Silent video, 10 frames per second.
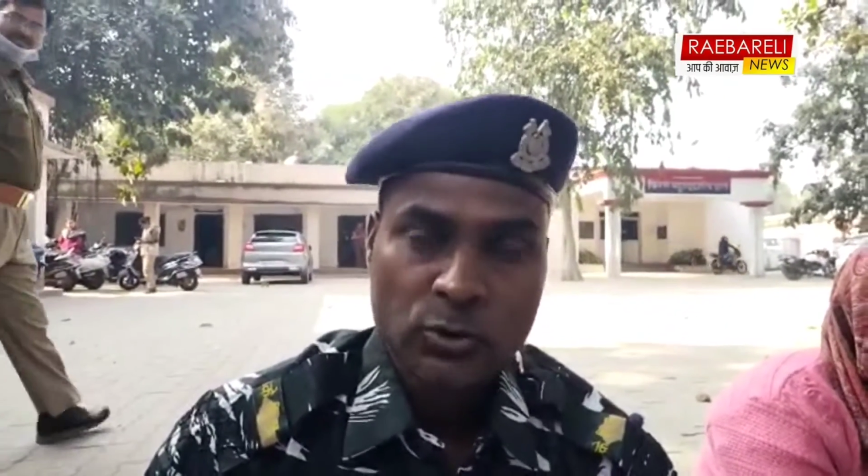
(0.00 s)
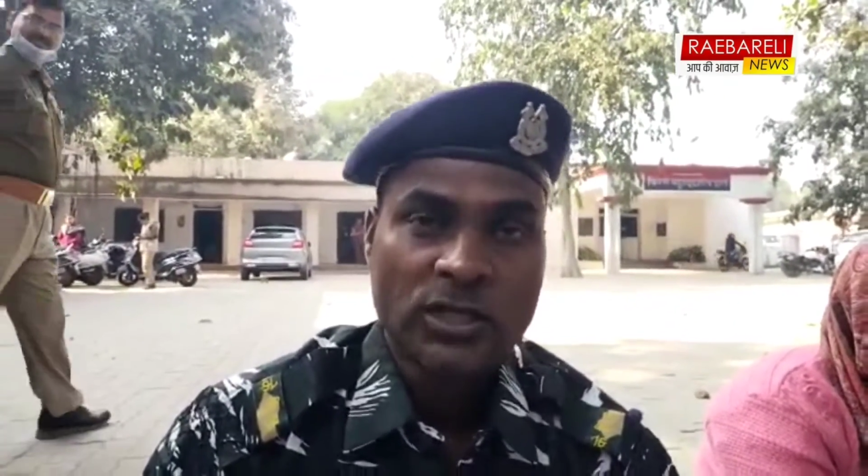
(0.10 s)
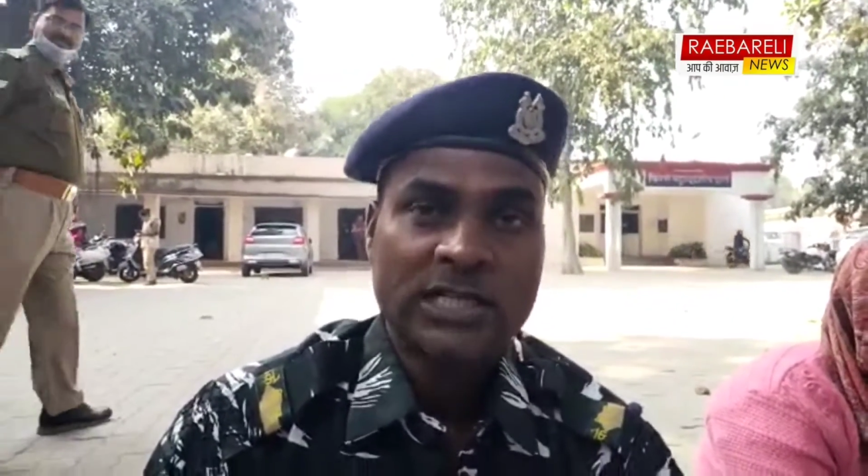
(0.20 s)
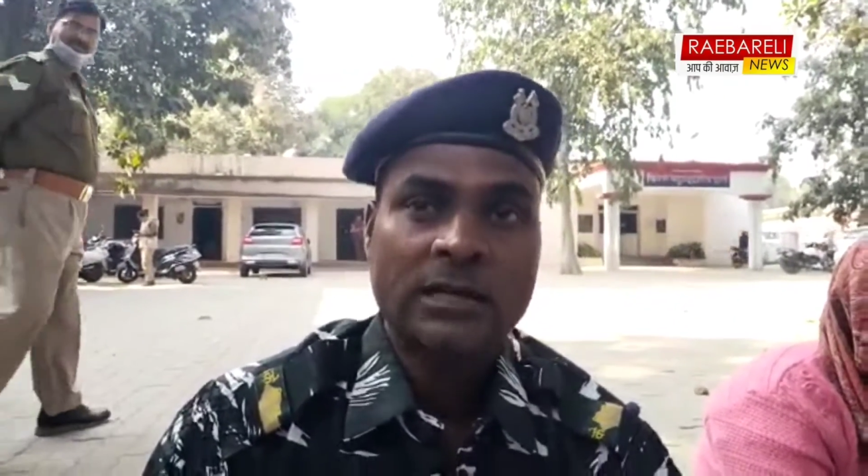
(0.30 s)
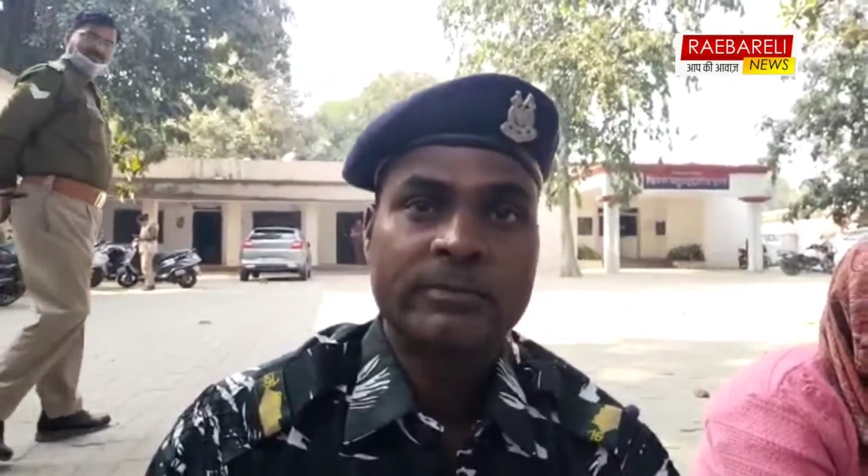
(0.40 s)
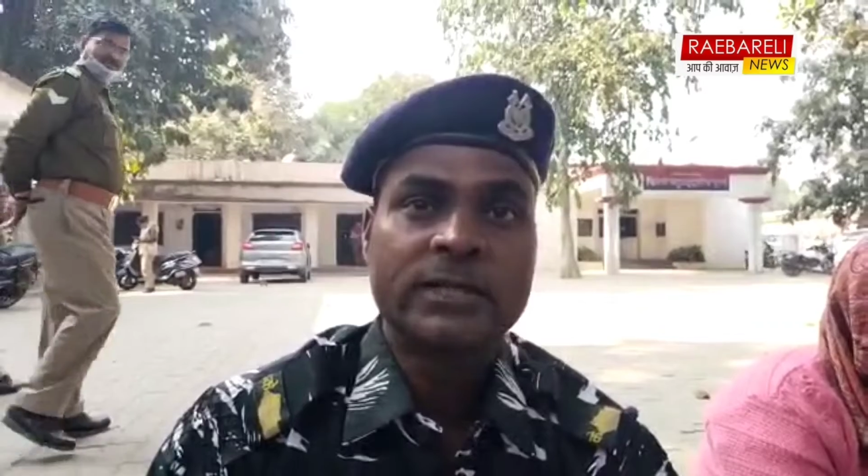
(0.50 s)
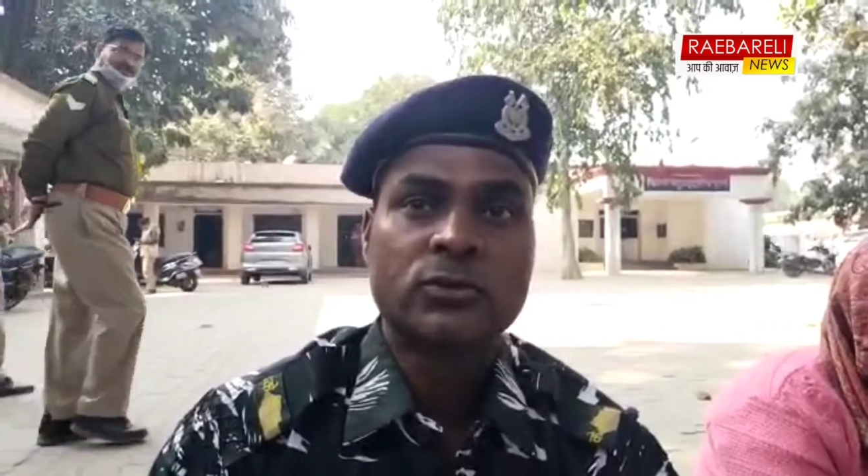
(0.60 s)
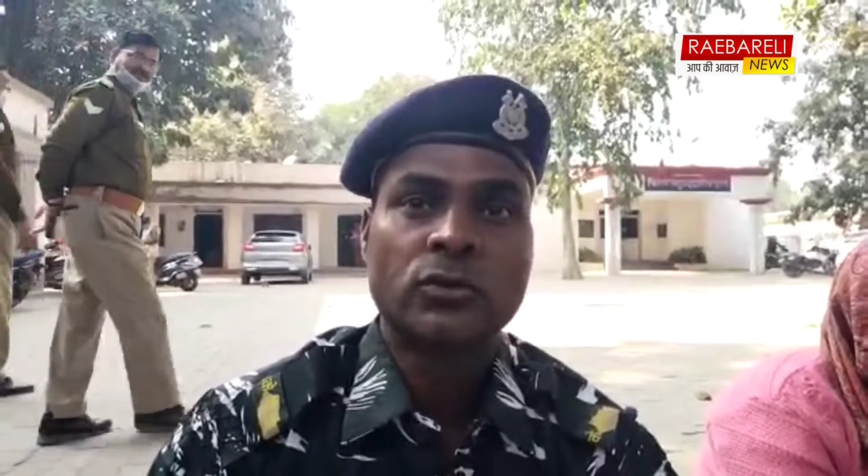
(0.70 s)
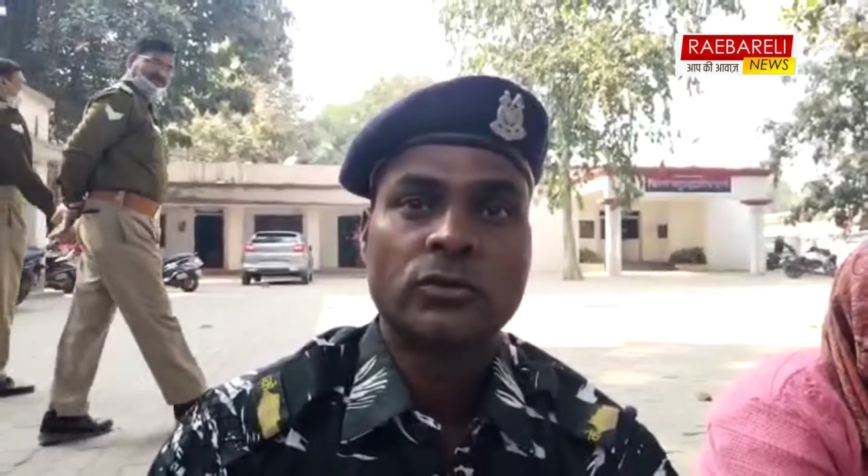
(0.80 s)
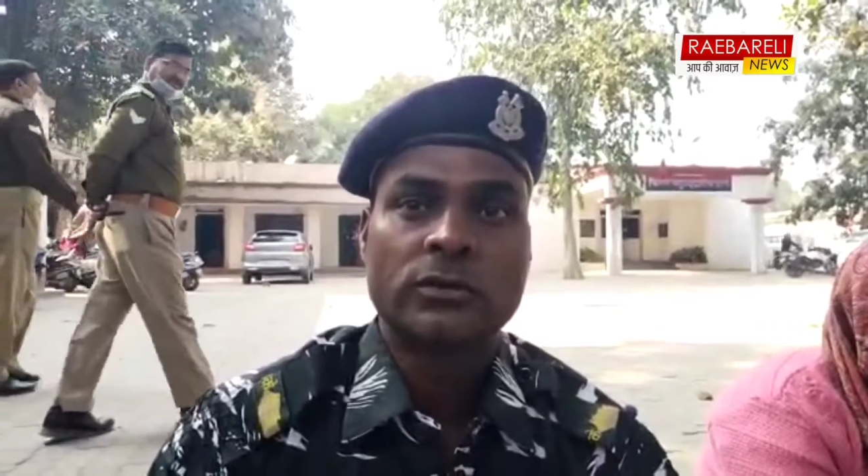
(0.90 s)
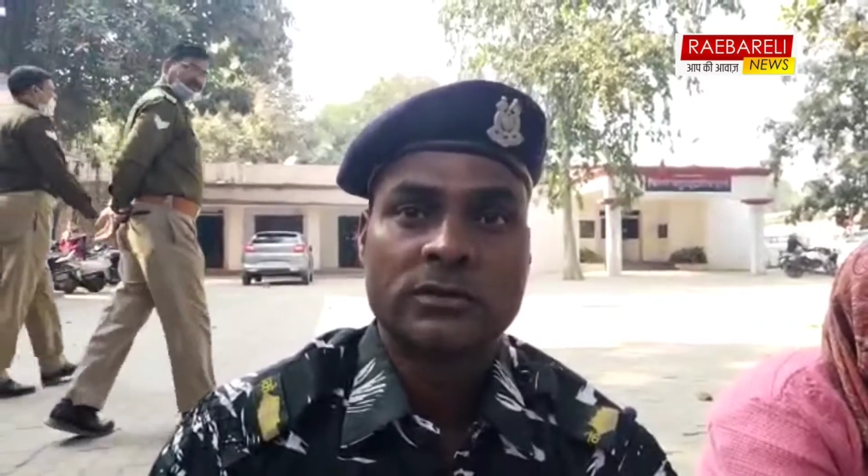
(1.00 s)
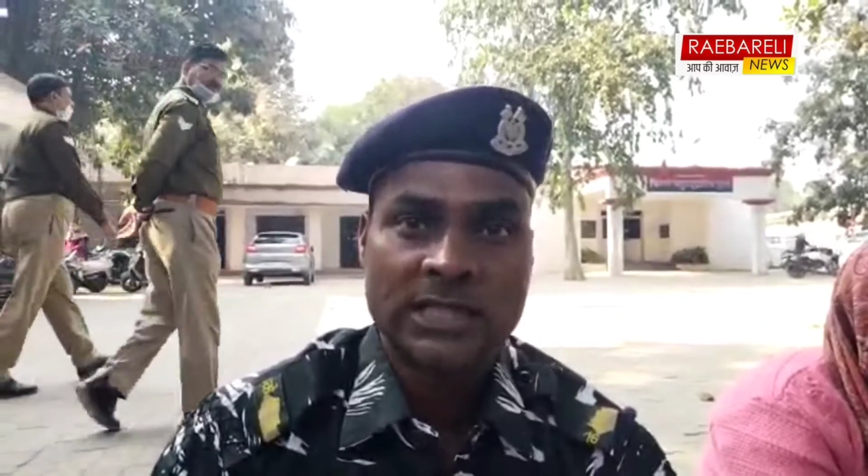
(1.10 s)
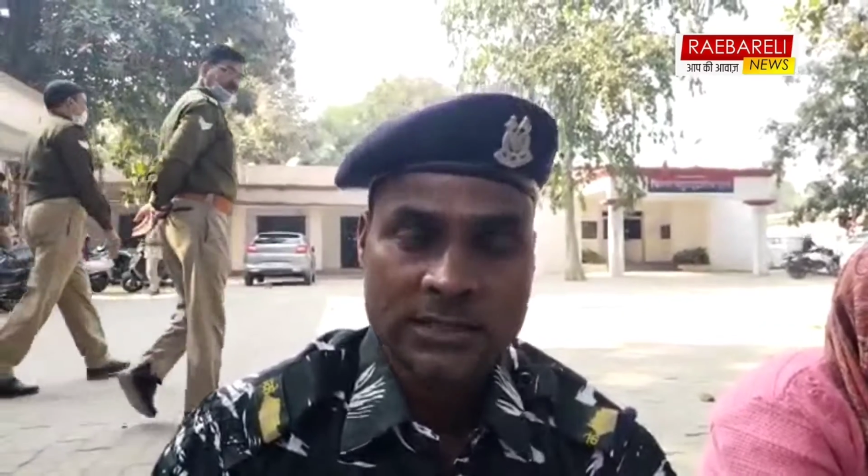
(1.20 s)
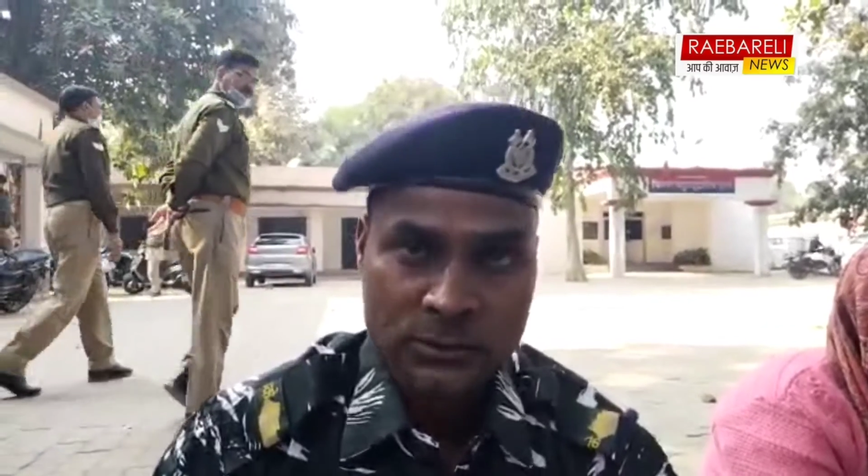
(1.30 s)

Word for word: 2020 को 10